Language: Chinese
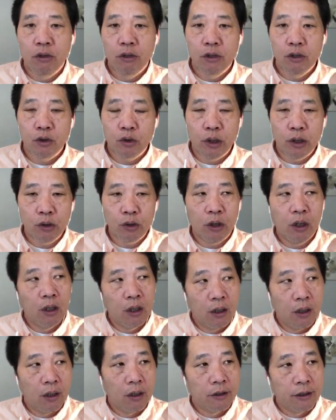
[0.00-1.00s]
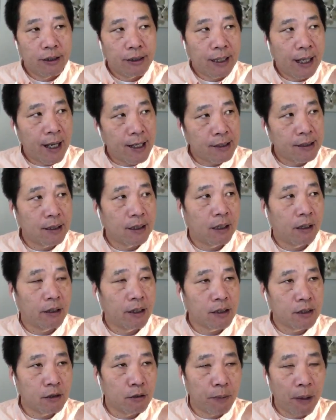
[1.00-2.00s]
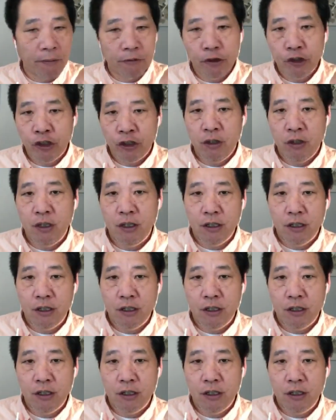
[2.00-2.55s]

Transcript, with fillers: 所以说你看起来好像只有百分之十几，